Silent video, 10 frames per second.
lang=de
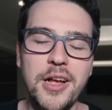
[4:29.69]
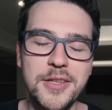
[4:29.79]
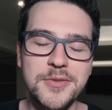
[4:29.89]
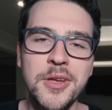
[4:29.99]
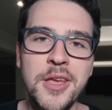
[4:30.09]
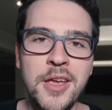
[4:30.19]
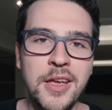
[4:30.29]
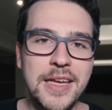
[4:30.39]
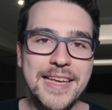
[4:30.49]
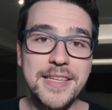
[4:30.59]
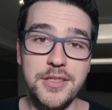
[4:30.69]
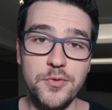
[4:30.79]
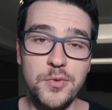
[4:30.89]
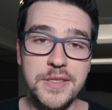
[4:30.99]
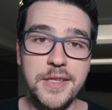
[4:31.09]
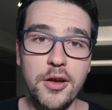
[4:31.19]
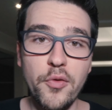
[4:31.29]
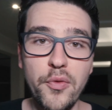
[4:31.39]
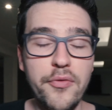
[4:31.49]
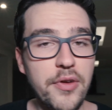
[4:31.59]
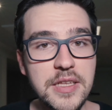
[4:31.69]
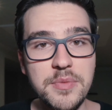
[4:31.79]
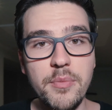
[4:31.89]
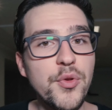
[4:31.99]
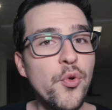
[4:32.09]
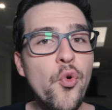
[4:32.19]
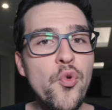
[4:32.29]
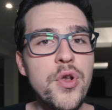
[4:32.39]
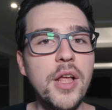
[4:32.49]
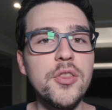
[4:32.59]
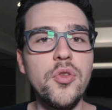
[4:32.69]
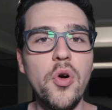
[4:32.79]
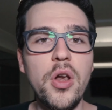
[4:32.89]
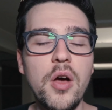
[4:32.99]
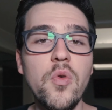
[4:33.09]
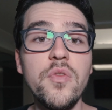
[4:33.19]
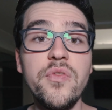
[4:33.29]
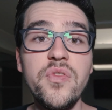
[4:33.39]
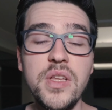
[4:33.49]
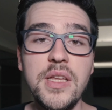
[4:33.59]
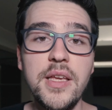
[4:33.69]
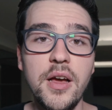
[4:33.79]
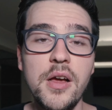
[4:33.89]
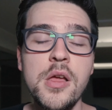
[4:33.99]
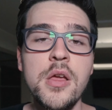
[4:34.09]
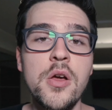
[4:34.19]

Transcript: Also richtig gute Sache auf jeden Fall, dass man mit 100 Dollar und weniger